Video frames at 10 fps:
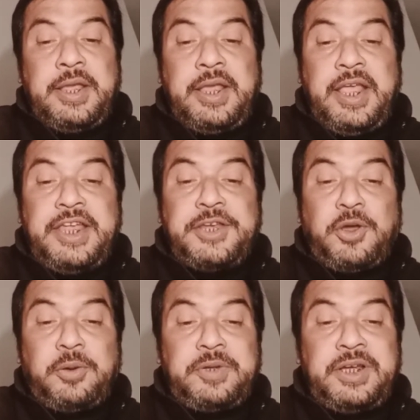এই
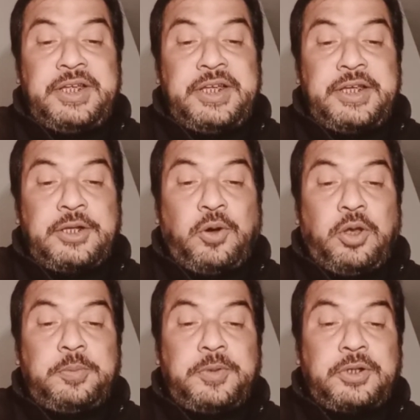নভেলের
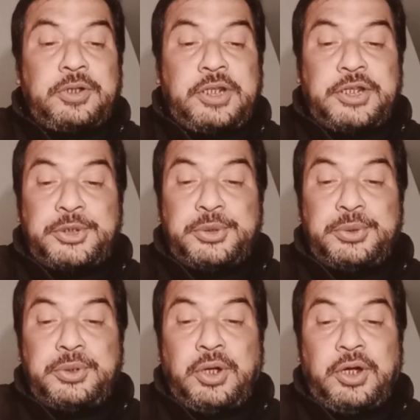গল্পকথা
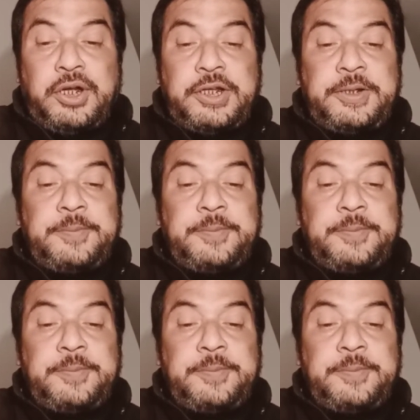শুরু হয়